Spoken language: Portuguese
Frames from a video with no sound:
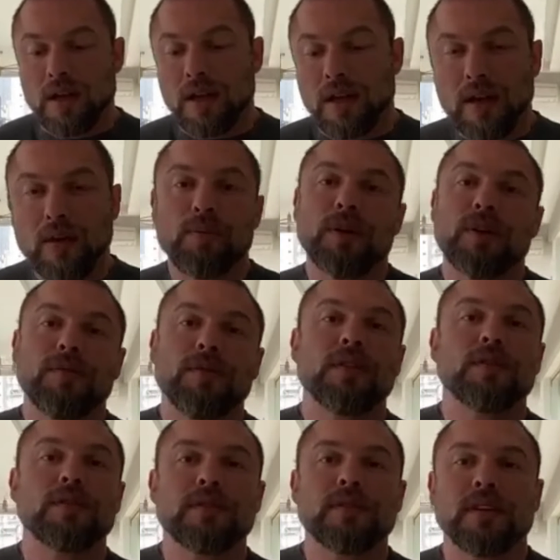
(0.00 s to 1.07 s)
Eu
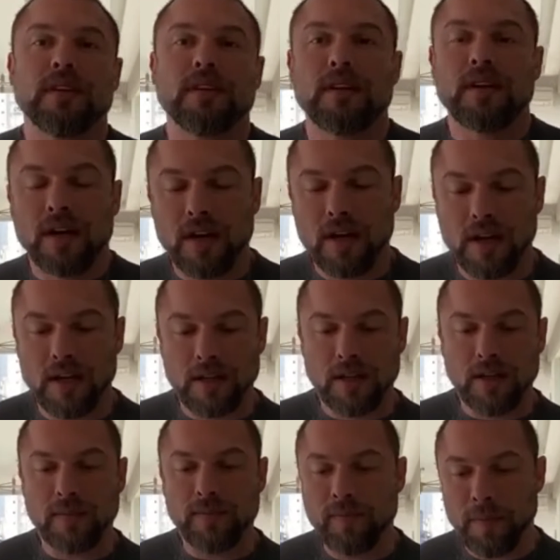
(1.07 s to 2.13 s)
prefiro assim,
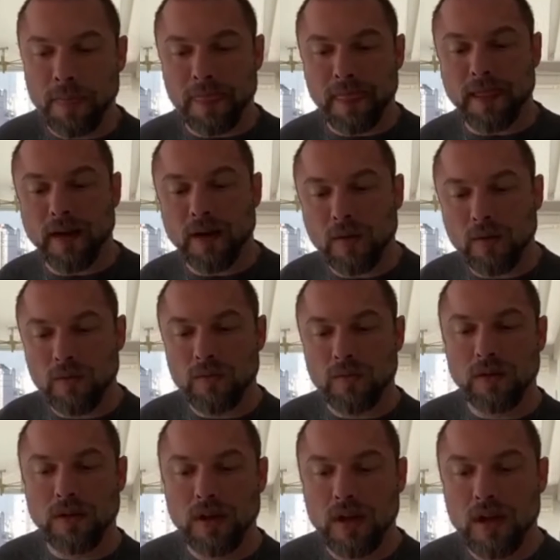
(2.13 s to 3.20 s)
né?
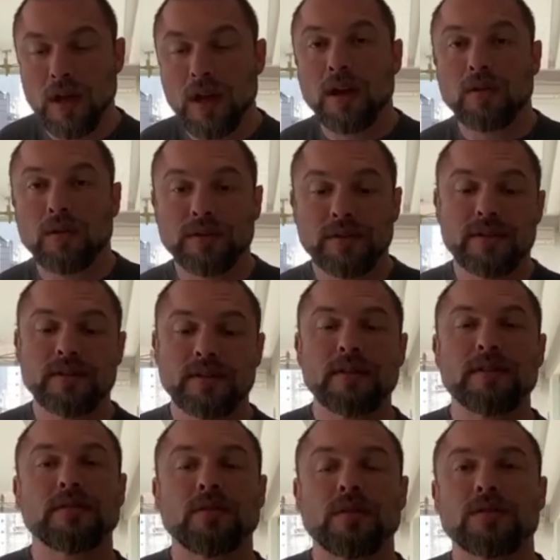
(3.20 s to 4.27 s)
Então, quando existem
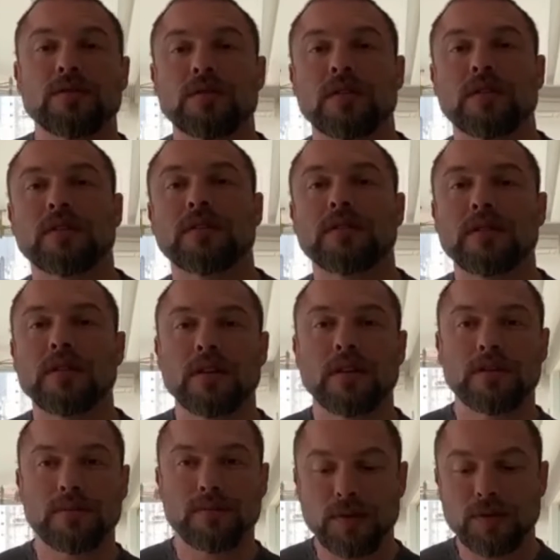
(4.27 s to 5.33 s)
situações
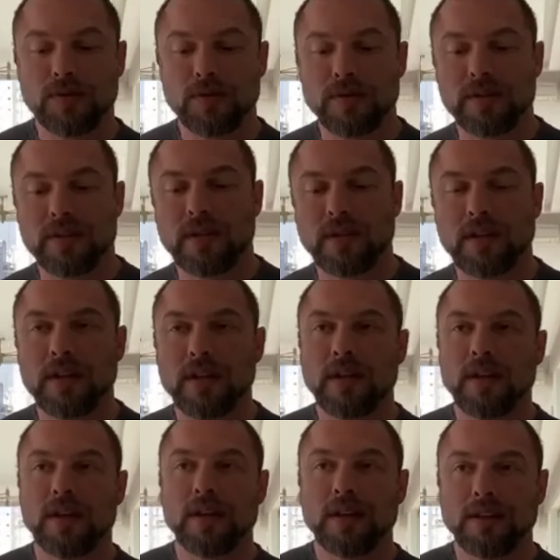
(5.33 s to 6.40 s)
de pessoas que
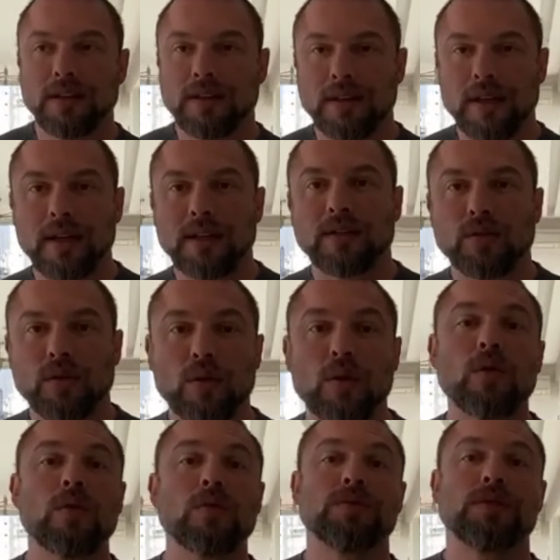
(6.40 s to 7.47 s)
treinam
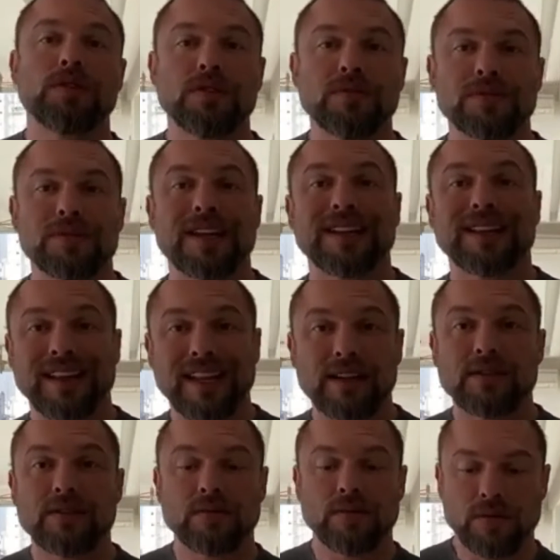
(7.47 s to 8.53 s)
com objetivos
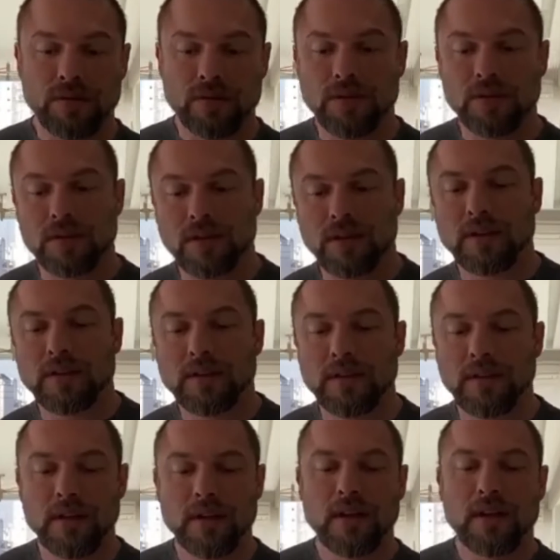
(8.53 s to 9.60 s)
atléticos, né?
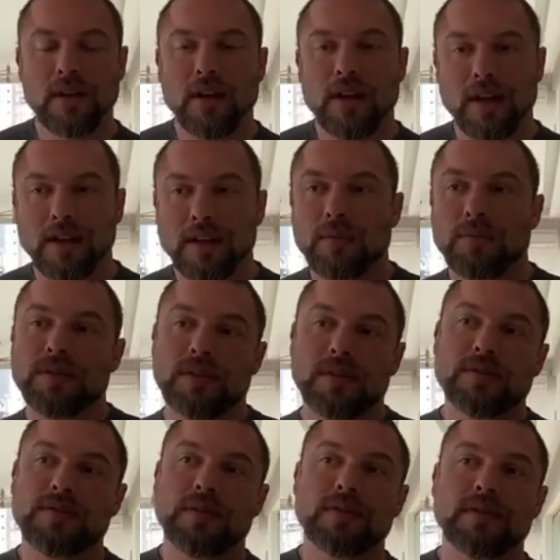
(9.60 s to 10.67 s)
Em que eu
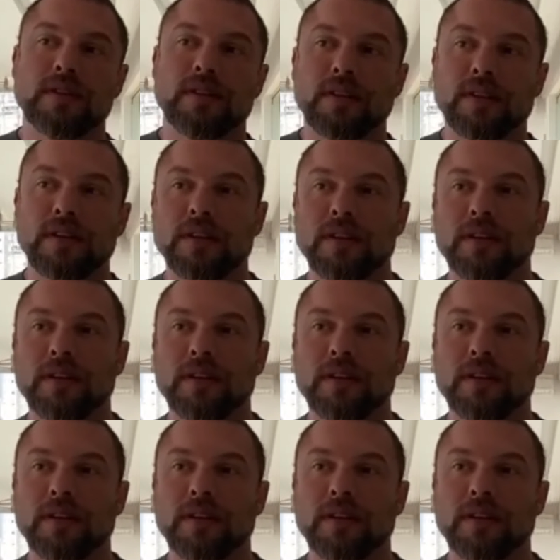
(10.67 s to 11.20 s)
preciso fazer